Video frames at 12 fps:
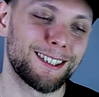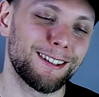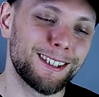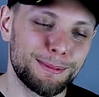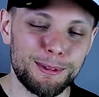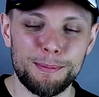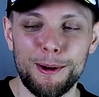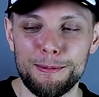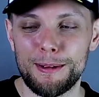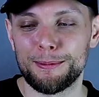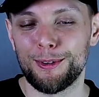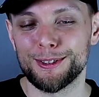że to jest mój
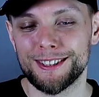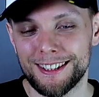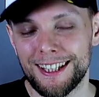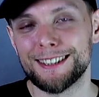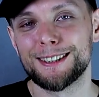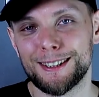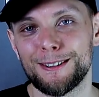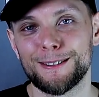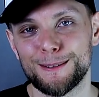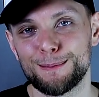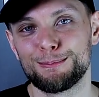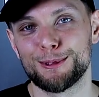problem ostatecznie
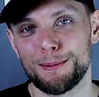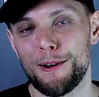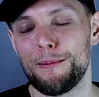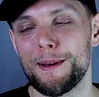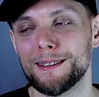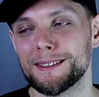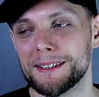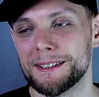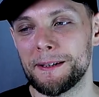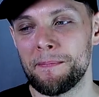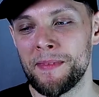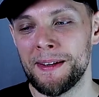to, co miało miejsce,
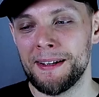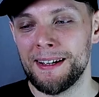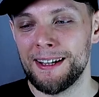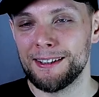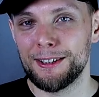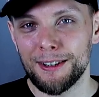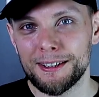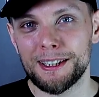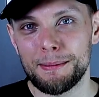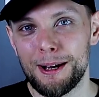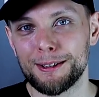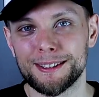że trochę to
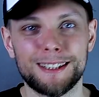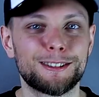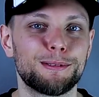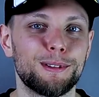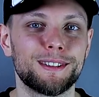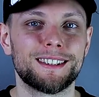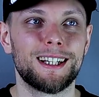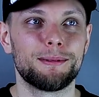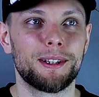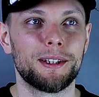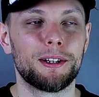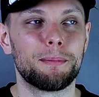nie miało sensu moim
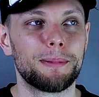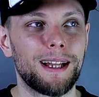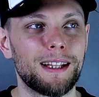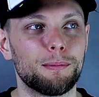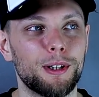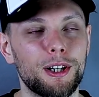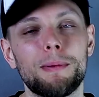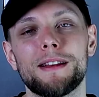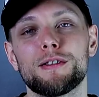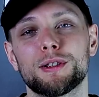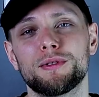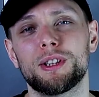zdaniem ten jego plan, bo jego
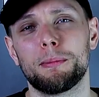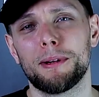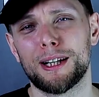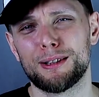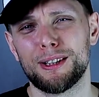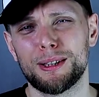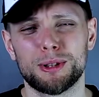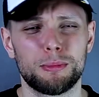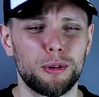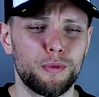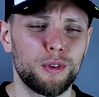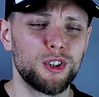plan oczywiście polegał na tym,
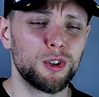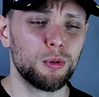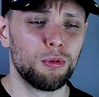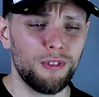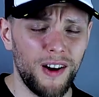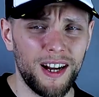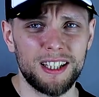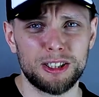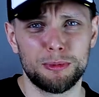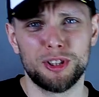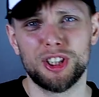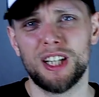żeby odwrócić ich uwagę,
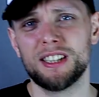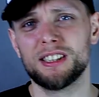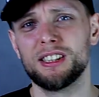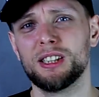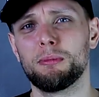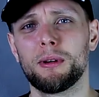żeby część z nich